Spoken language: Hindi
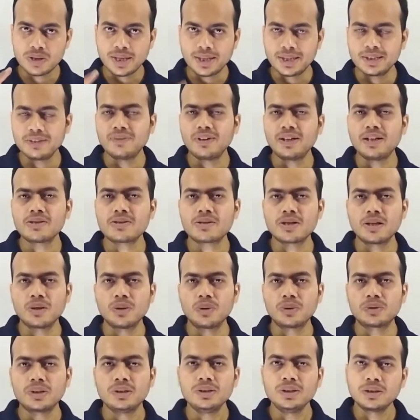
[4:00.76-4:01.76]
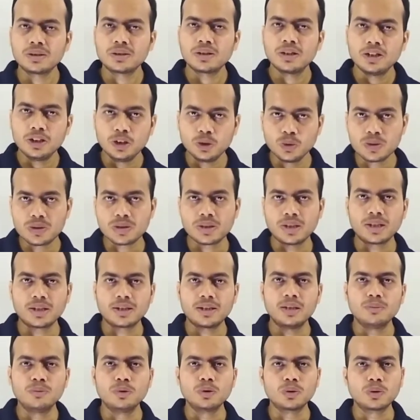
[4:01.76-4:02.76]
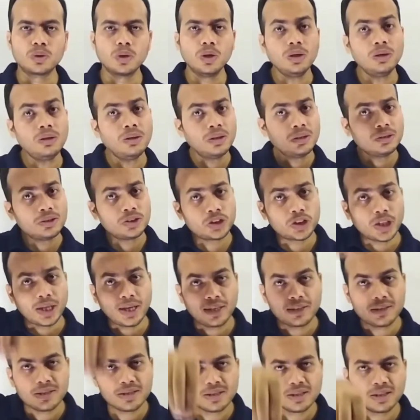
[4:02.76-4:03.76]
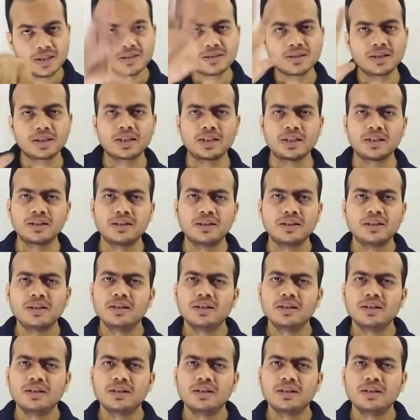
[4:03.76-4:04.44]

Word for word: सेकेंड वाले सेल होते हैं जिनका यूज़ करके हम उनको चार्ज कर सके